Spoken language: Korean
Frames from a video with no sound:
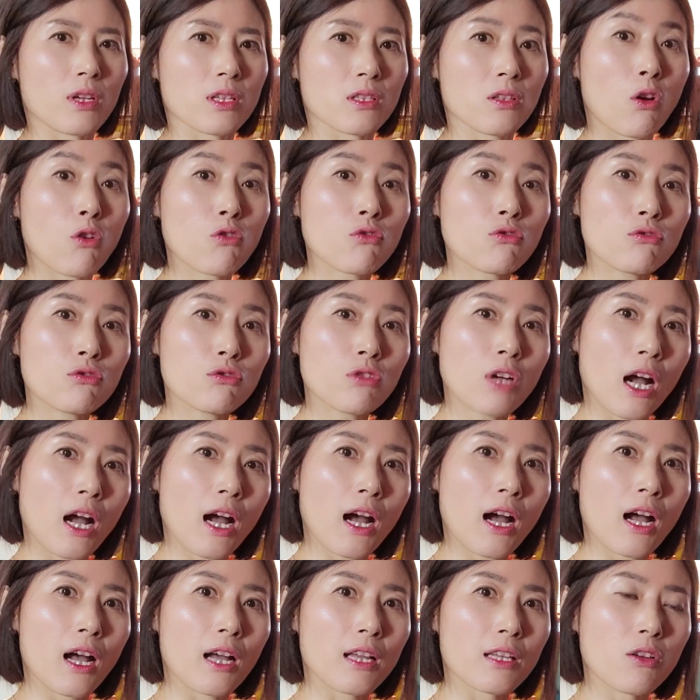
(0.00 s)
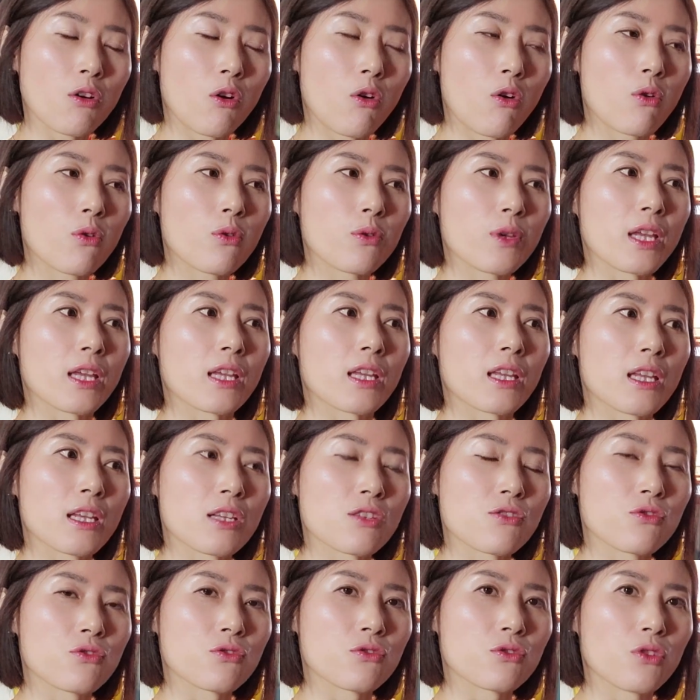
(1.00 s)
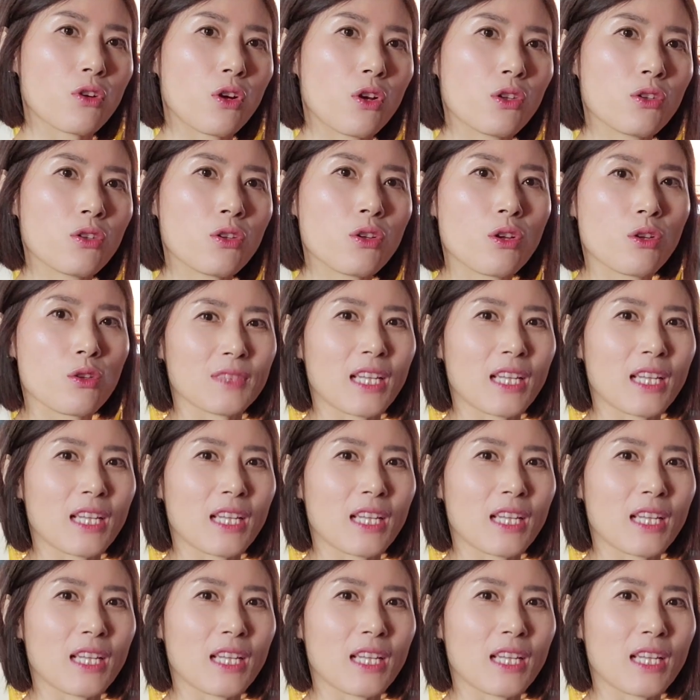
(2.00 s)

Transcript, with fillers: 성우가 영어로 얘기해 주는 건